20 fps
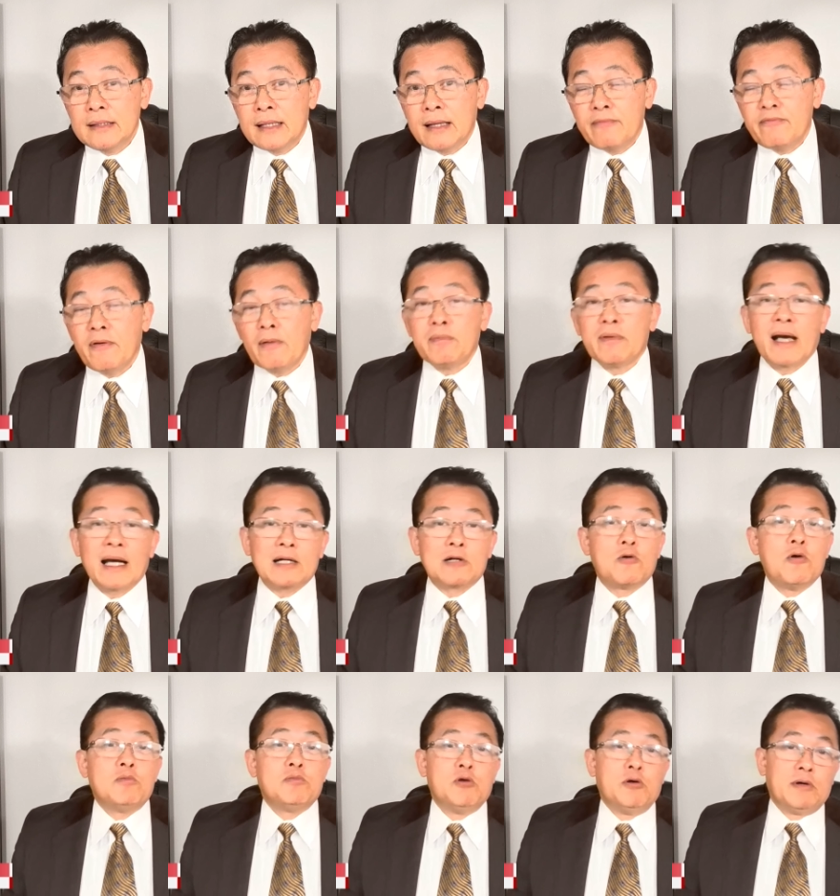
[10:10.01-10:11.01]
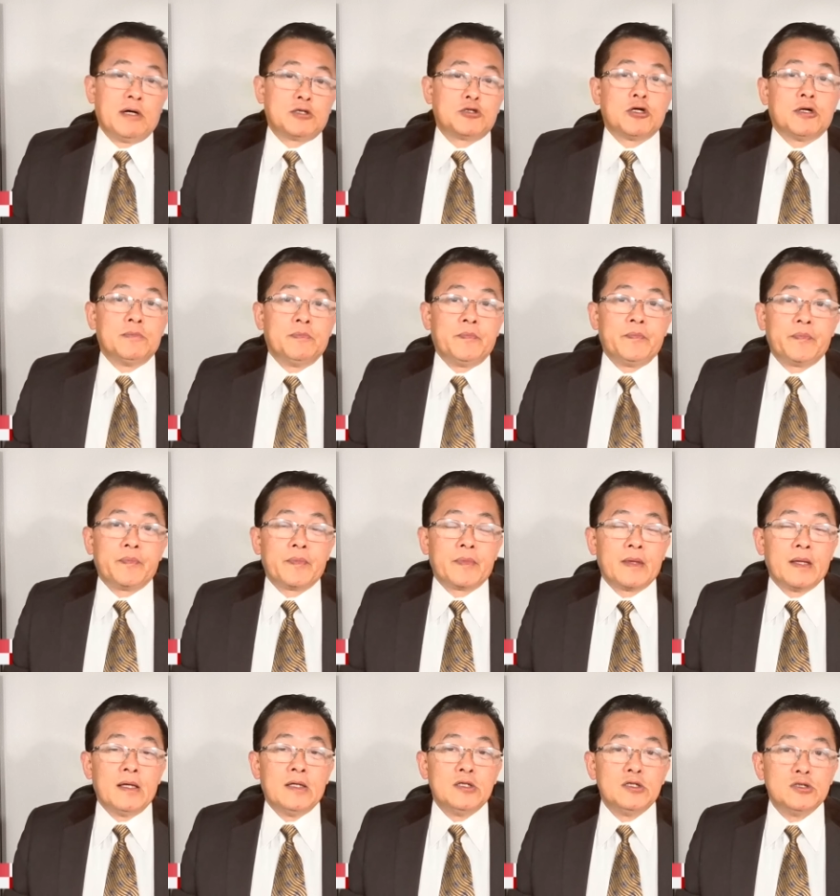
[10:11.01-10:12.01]
cái phong cách của ông Donald Trump
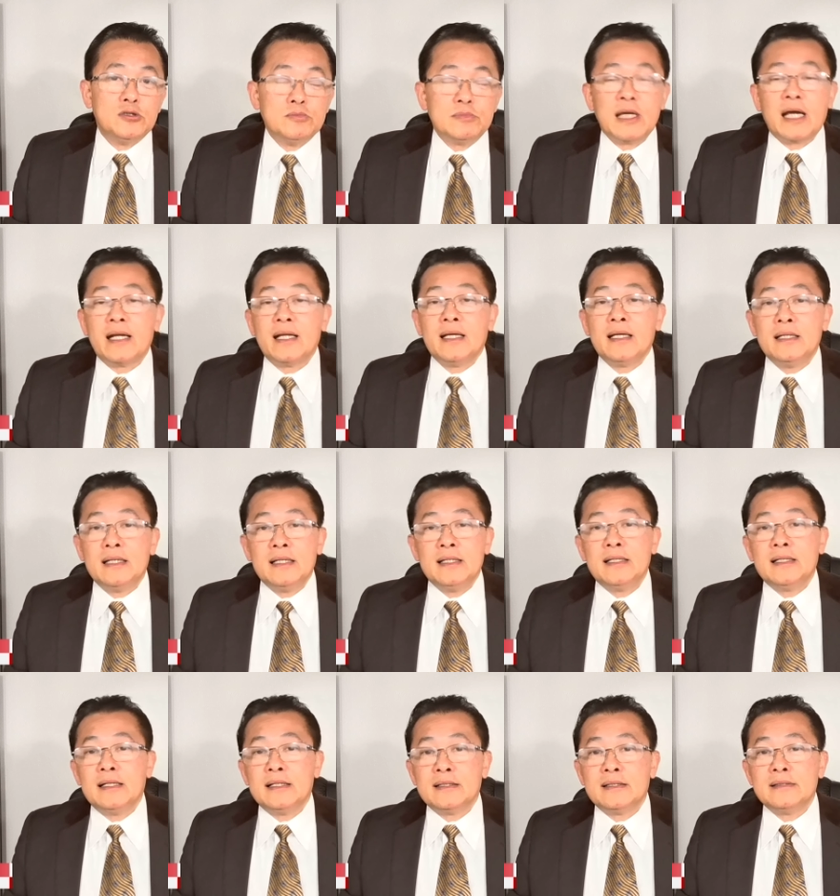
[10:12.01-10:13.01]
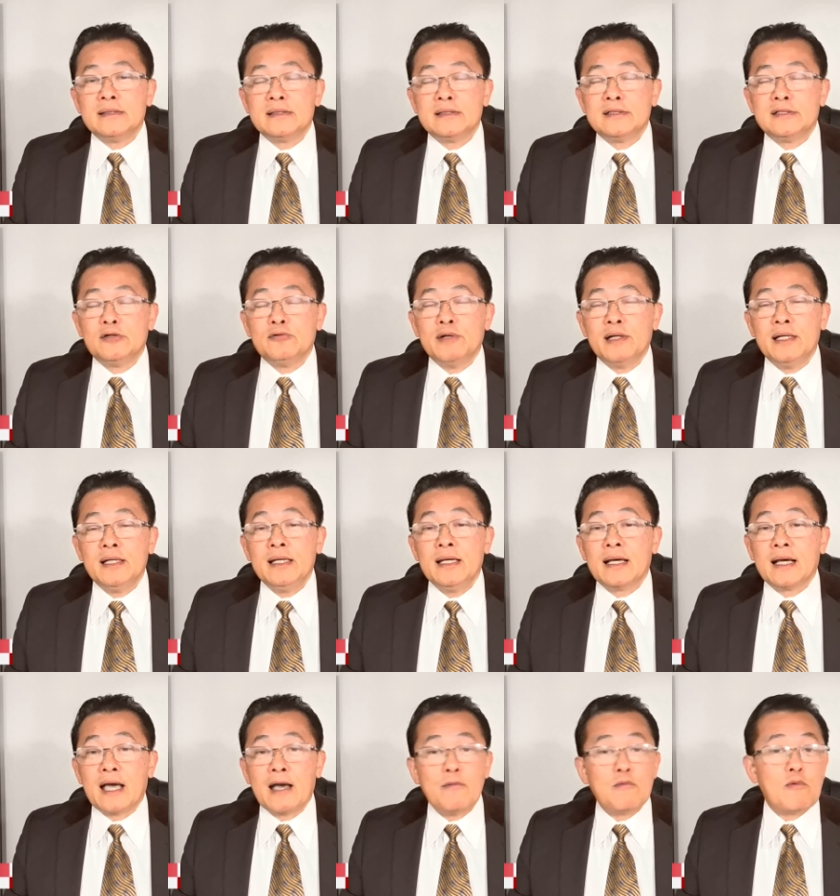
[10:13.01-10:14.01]
chúng ta để chú ý
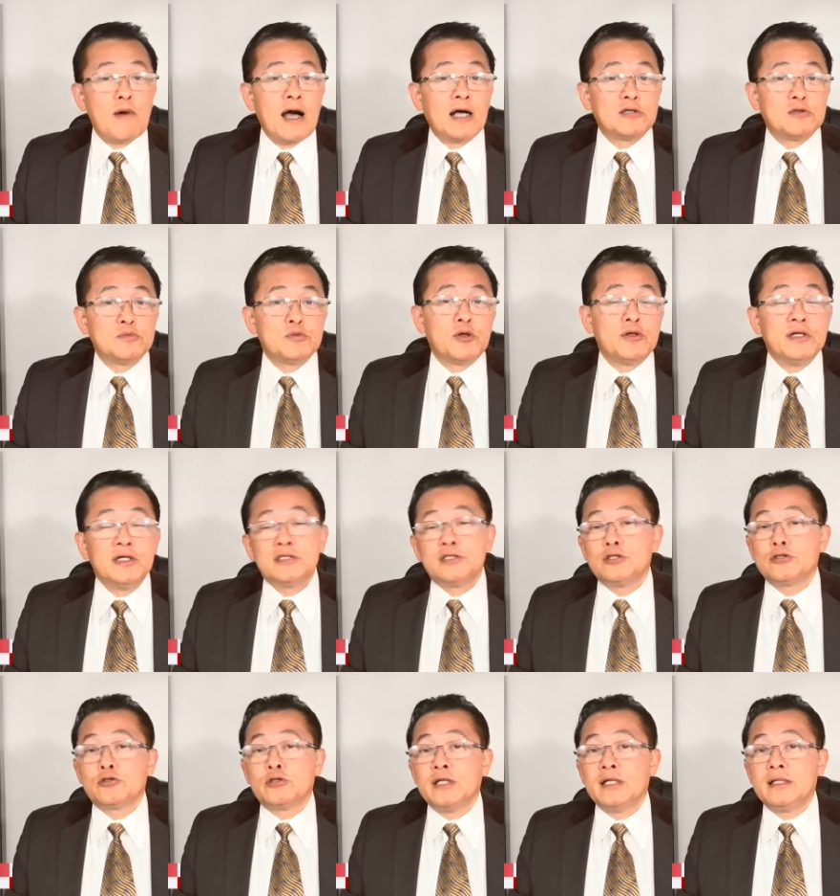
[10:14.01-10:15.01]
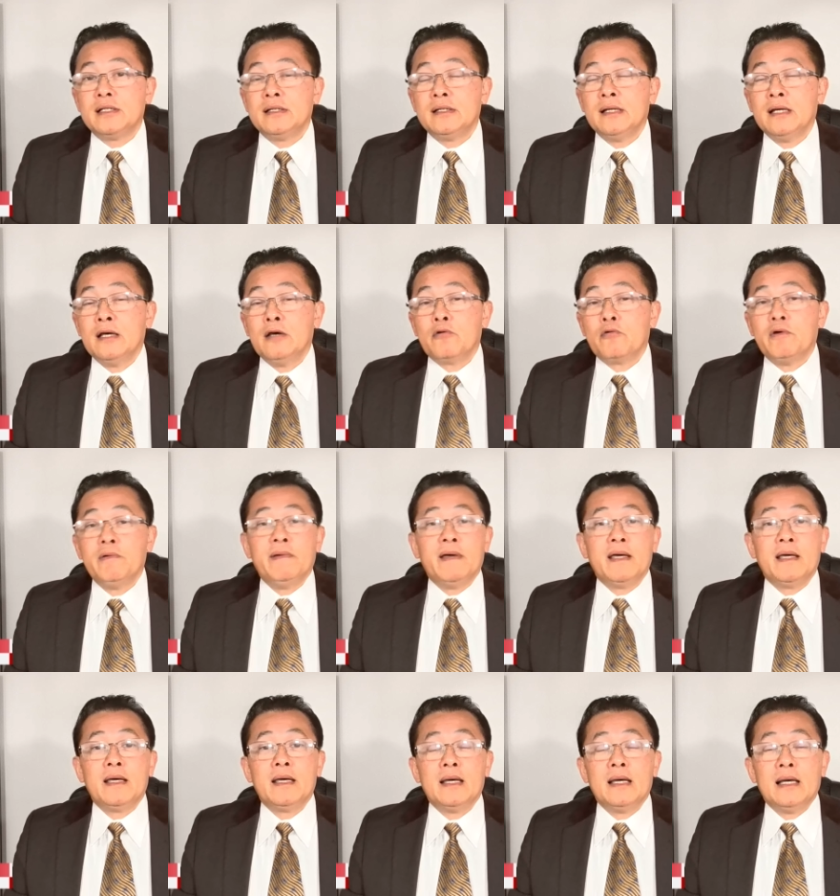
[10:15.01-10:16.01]
ngày hôm qua chúng tôi đưa tin quý
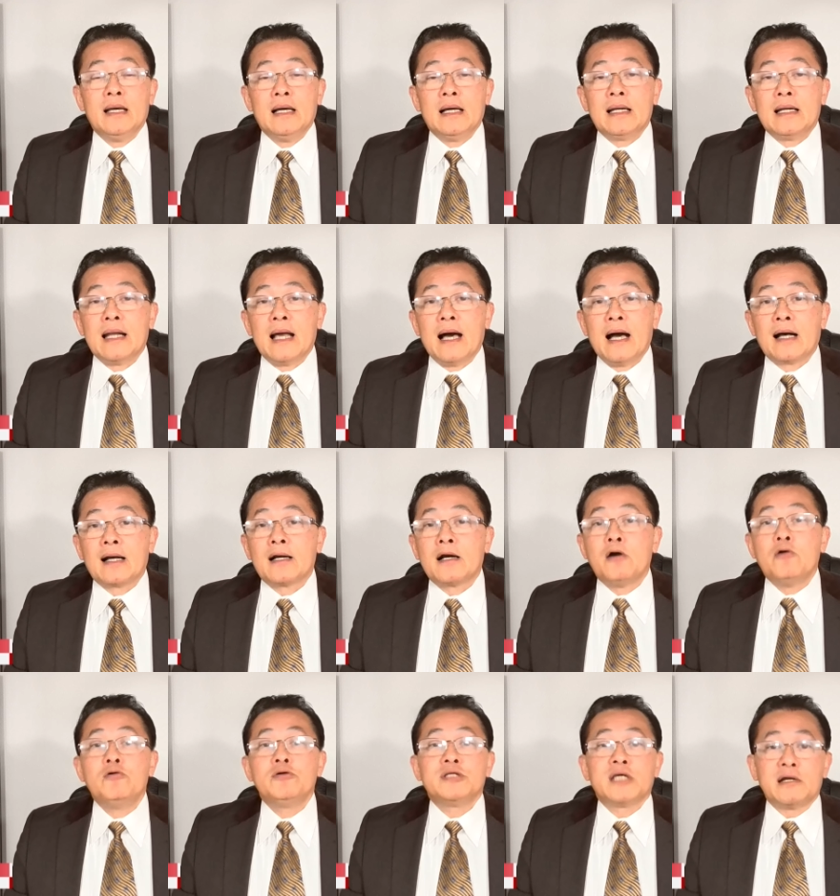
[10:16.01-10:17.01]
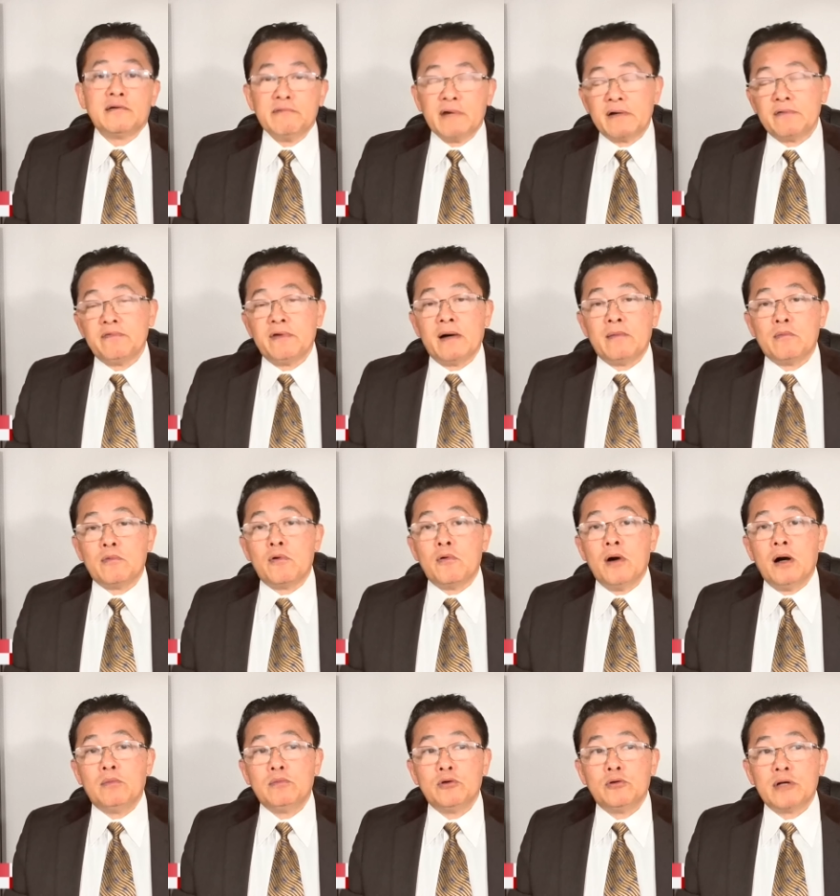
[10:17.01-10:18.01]
vị là cựu tránh văn phòng
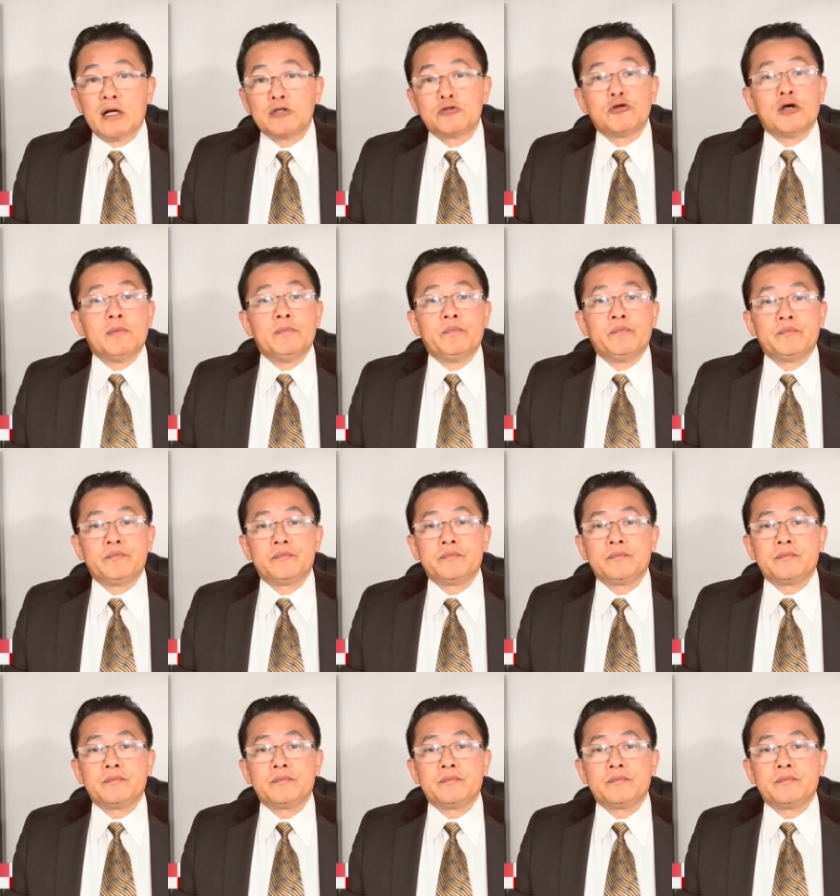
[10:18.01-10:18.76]
của ông Donald Trump